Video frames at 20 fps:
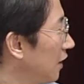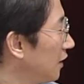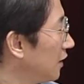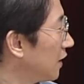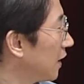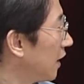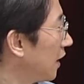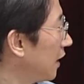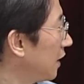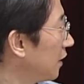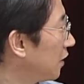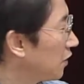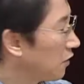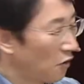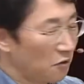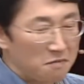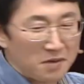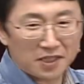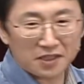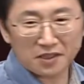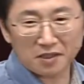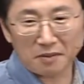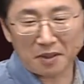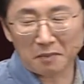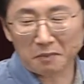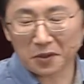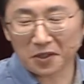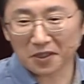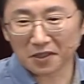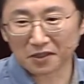이제 이건 얼마 전에
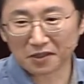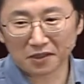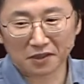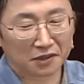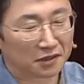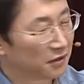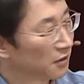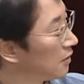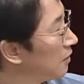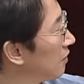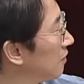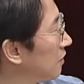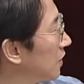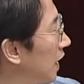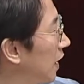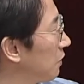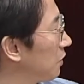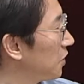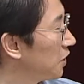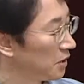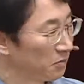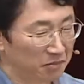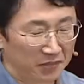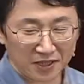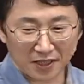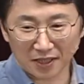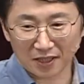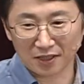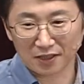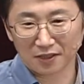발표됐던 음,
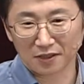자료들입니다.